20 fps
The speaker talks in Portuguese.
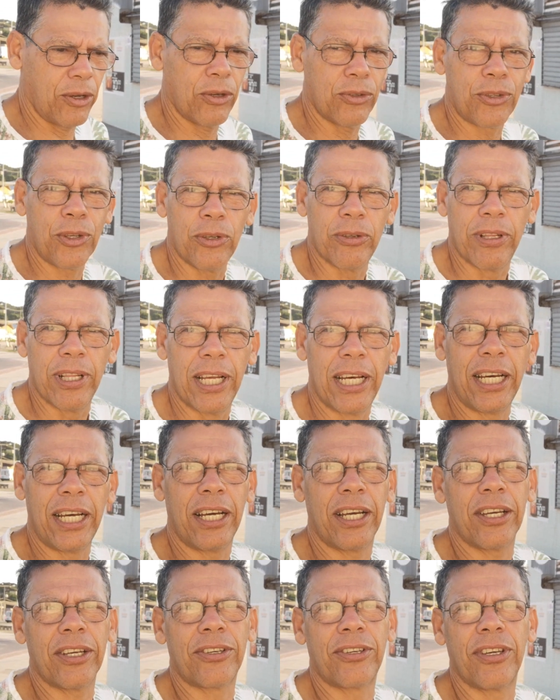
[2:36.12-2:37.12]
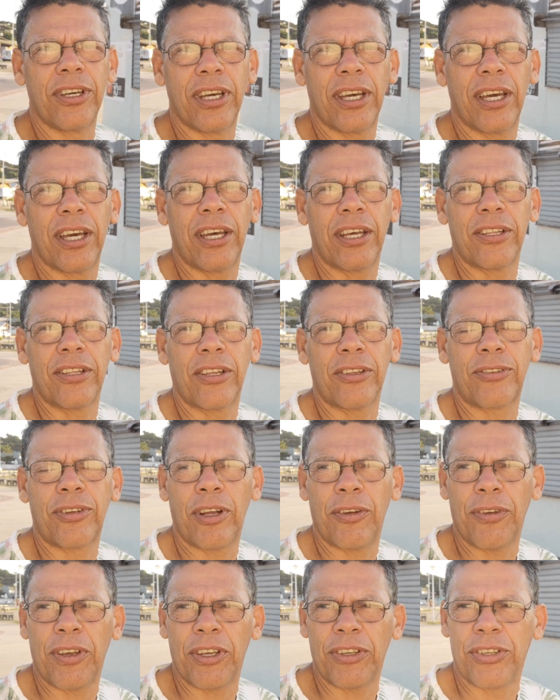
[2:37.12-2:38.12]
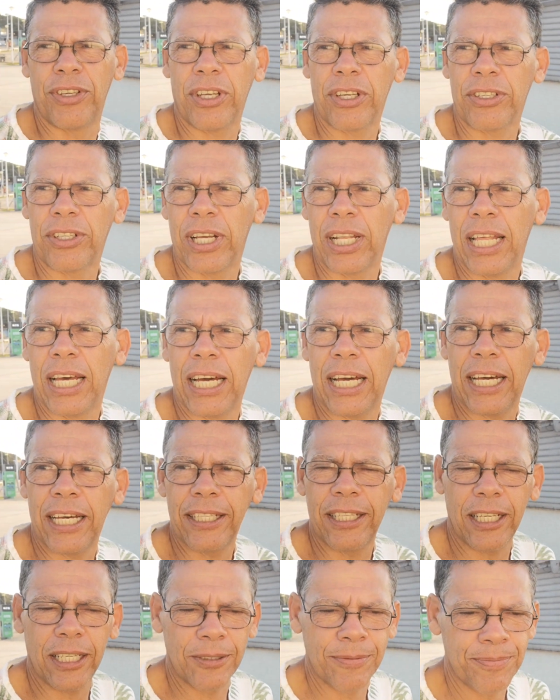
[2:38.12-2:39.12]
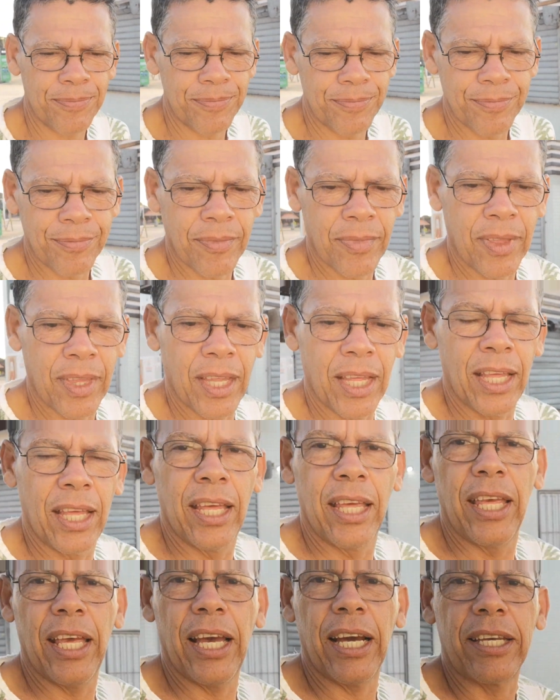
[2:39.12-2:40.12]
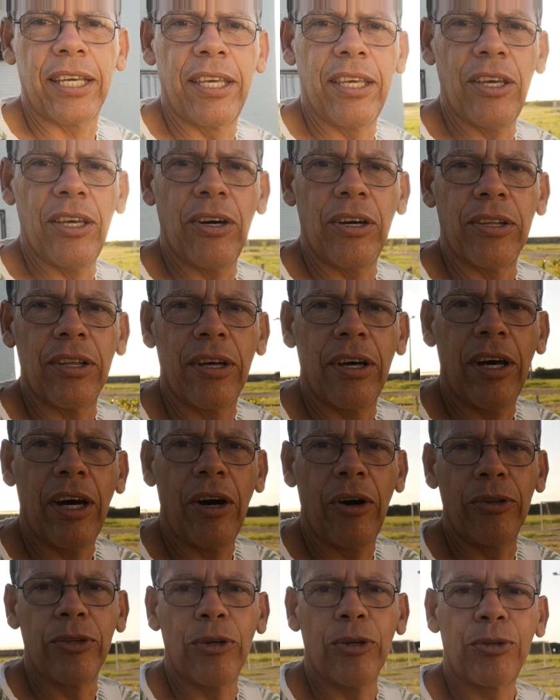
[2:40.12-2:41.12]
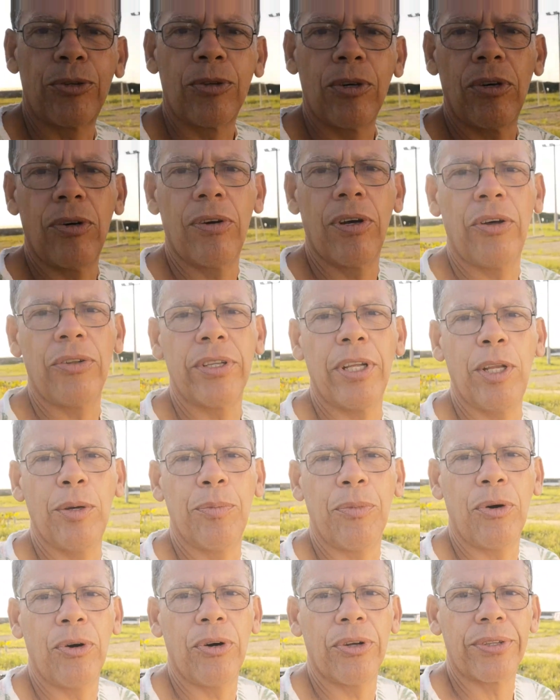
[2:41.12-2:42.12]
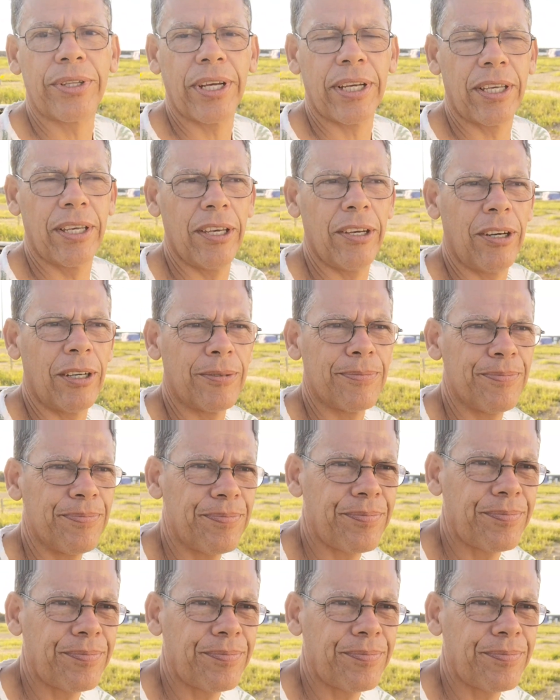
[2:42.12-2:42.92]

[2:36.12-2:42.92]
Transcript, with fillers: os seus lanches, cervejinha gelada. E aqui, ó, onde eu estou, é onde ele monta aqui, ó,